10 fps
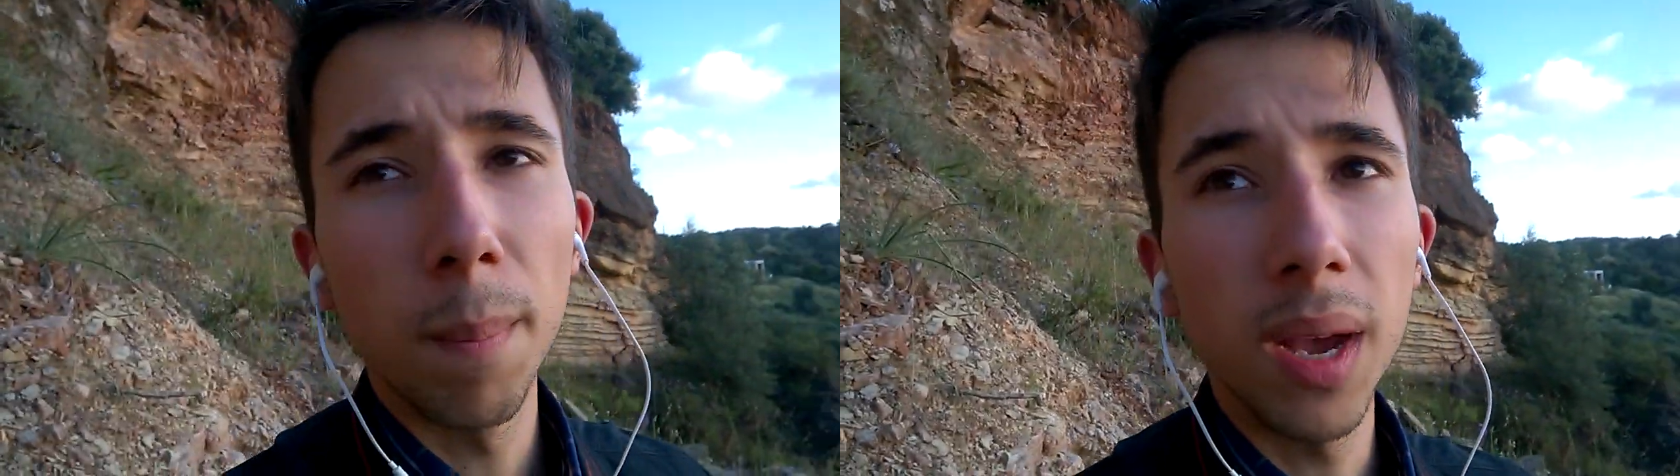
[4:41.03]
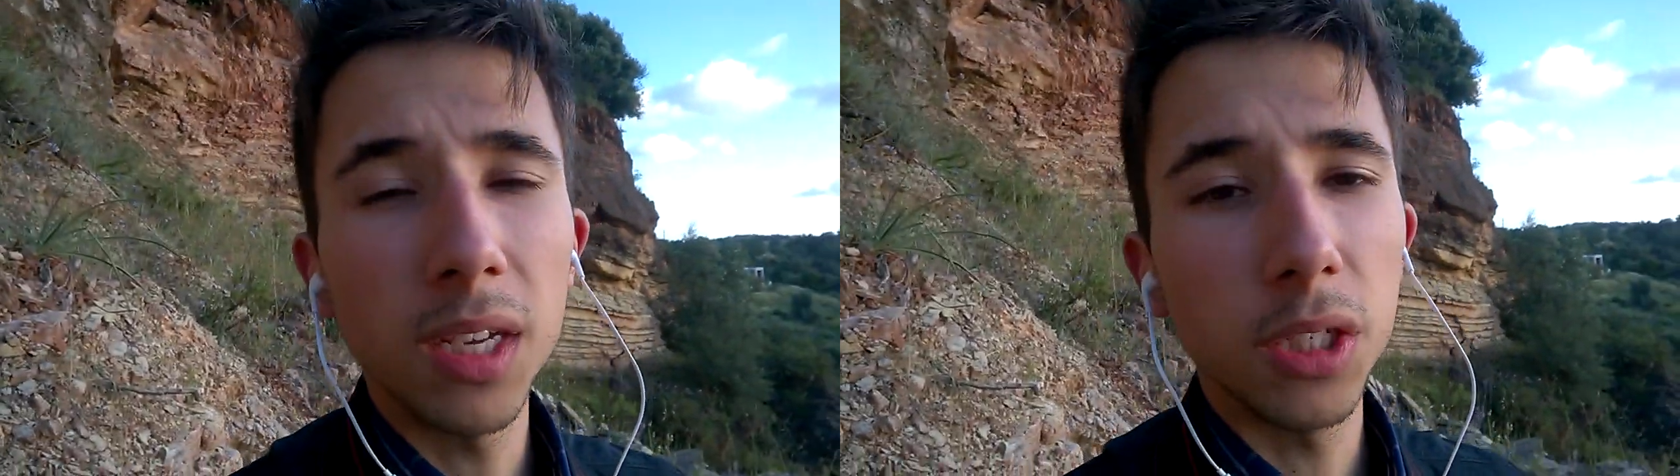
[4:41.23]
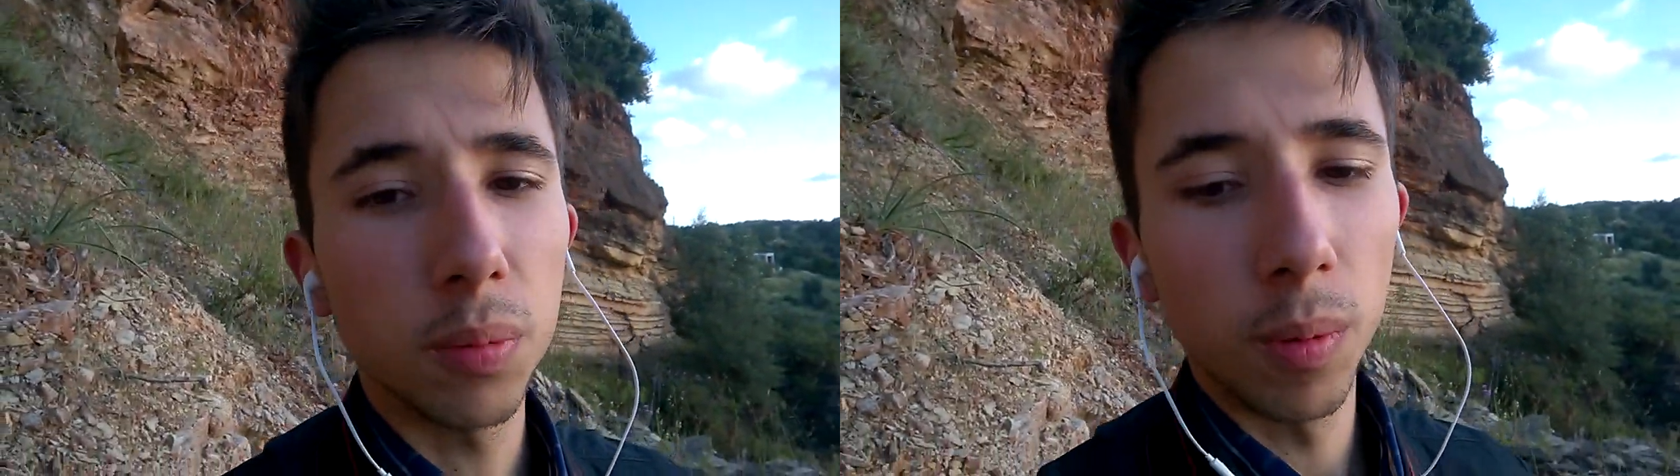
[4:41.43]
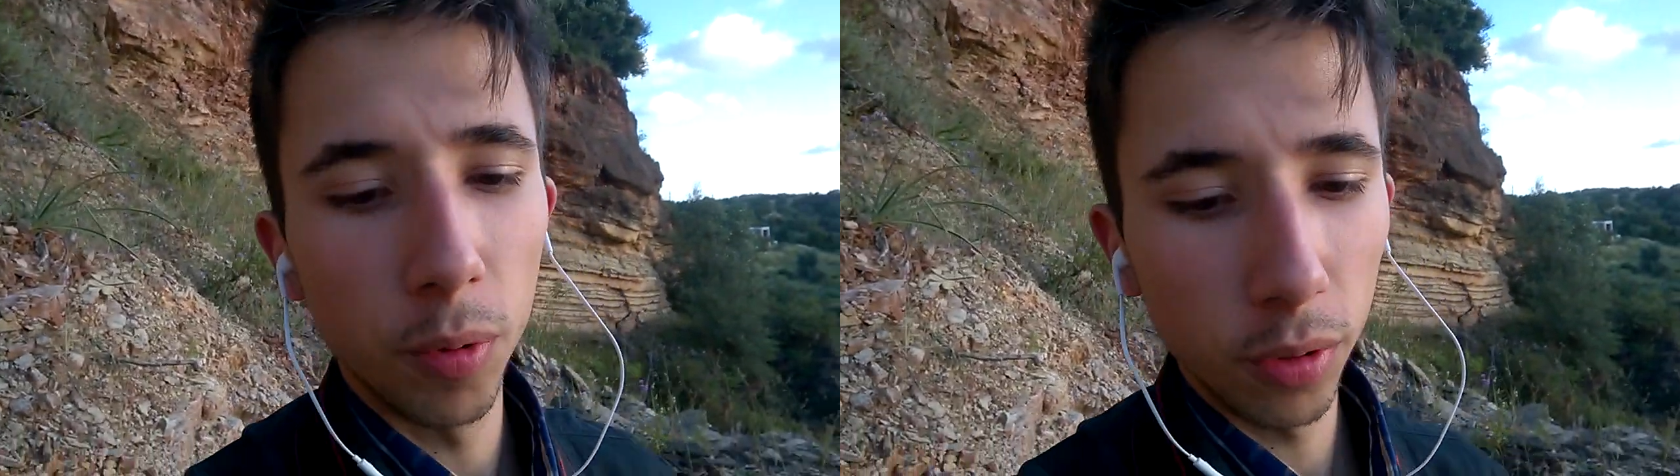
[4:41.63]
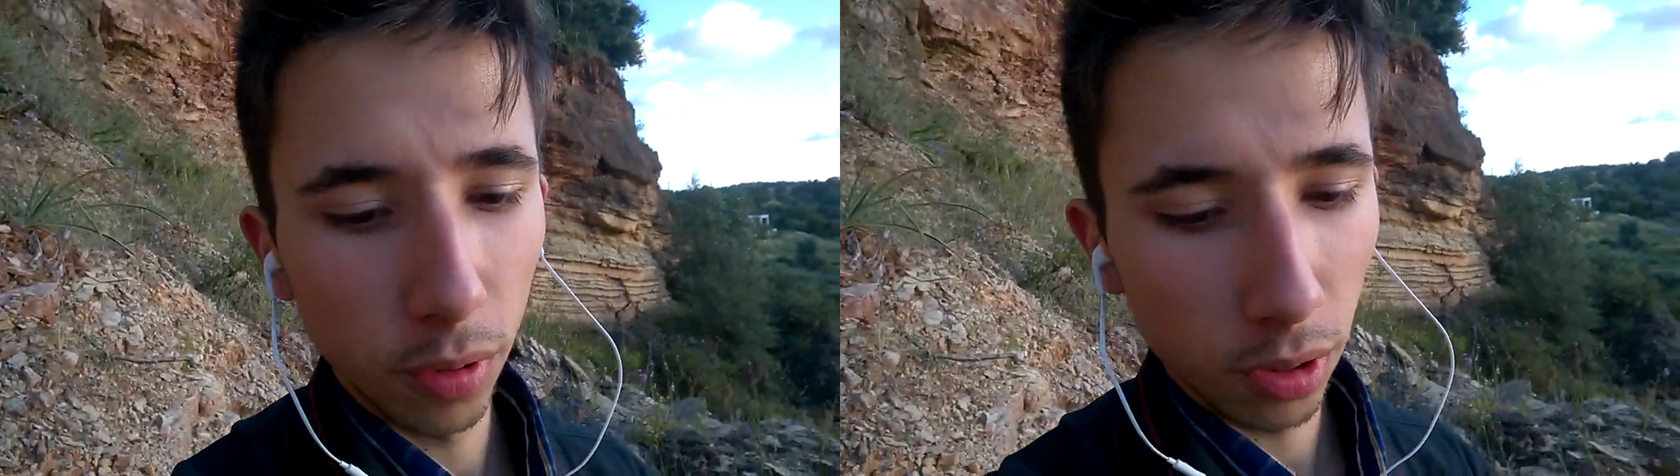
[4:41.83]
mais para o
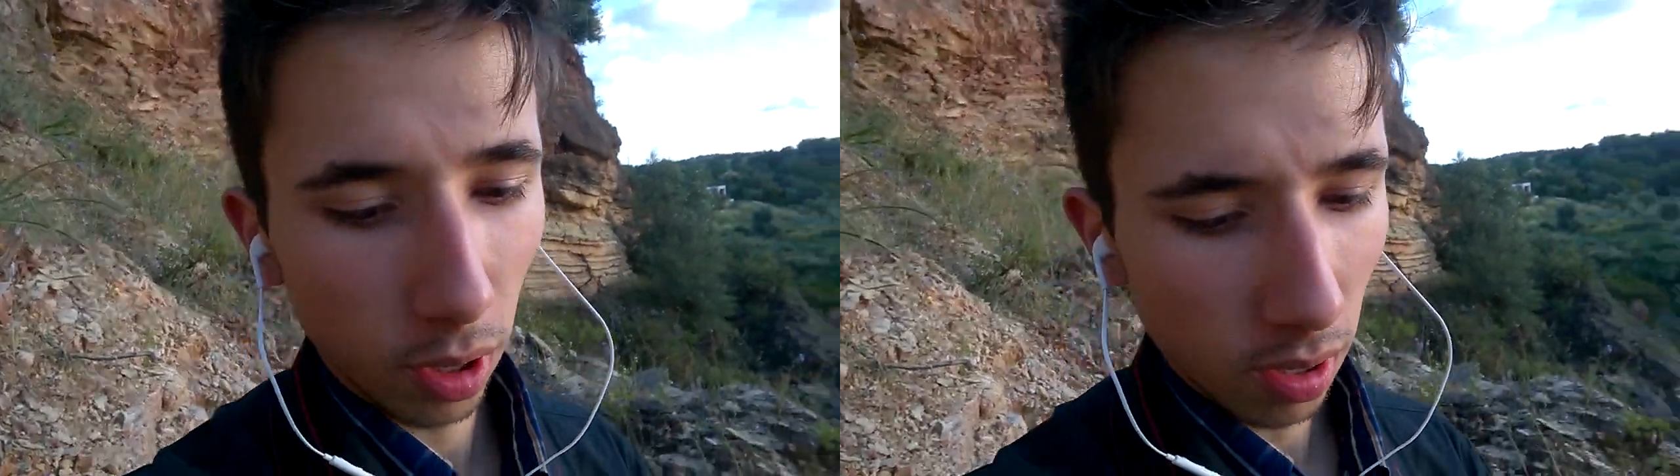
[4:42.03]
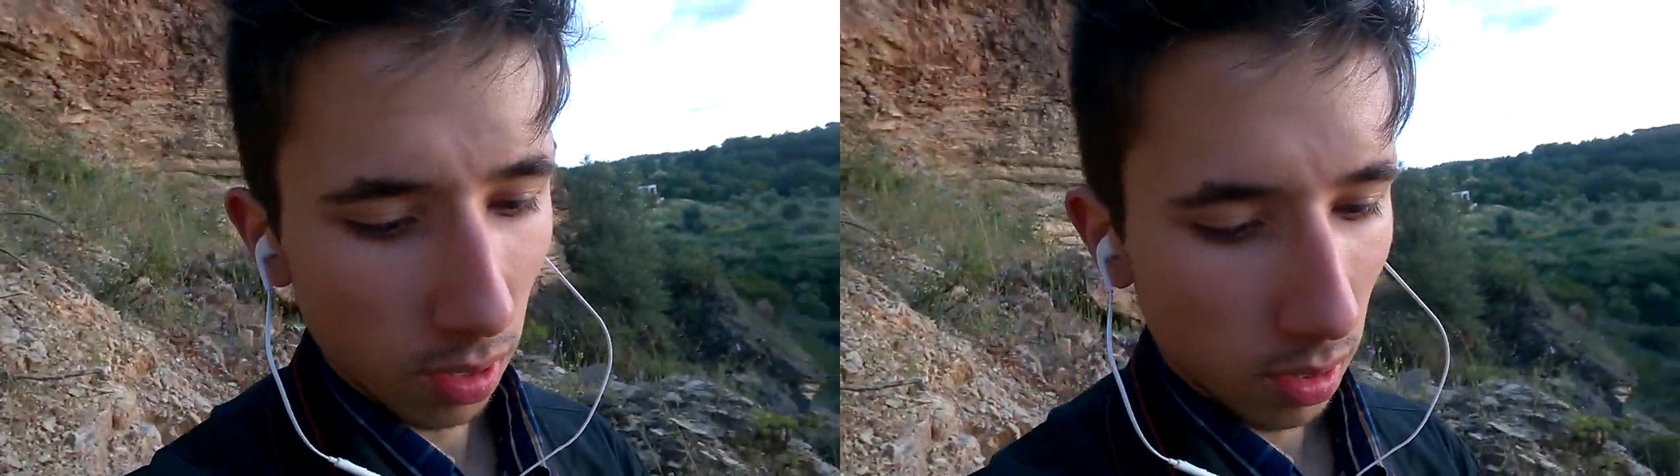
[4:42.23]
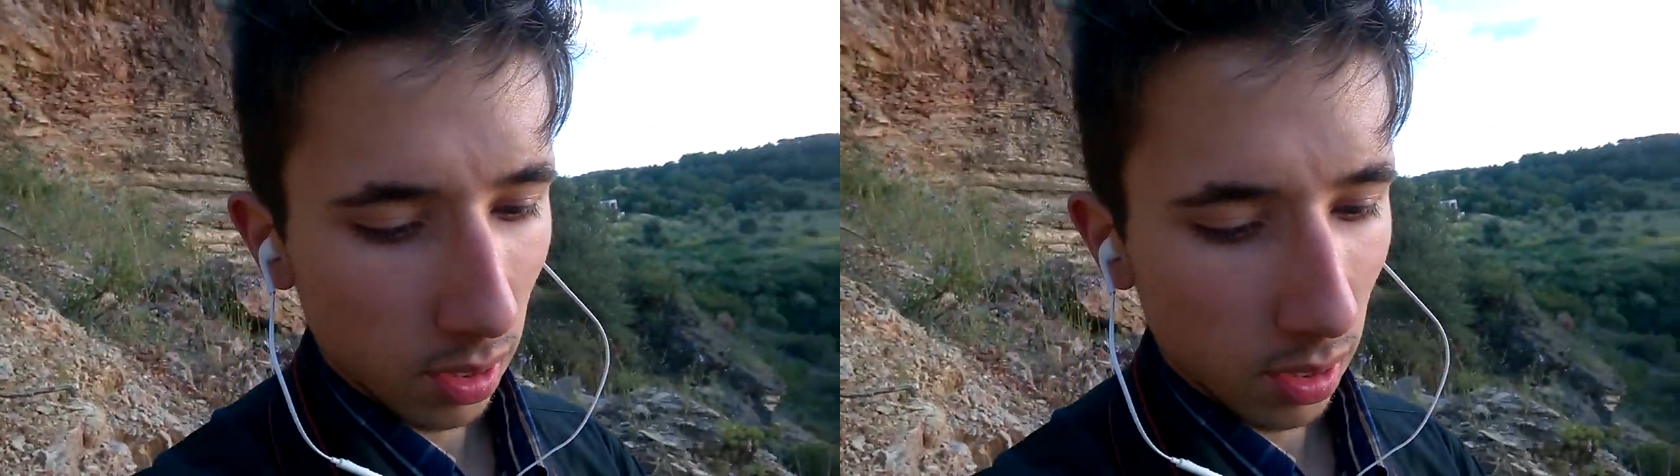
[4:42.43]
pôr do sol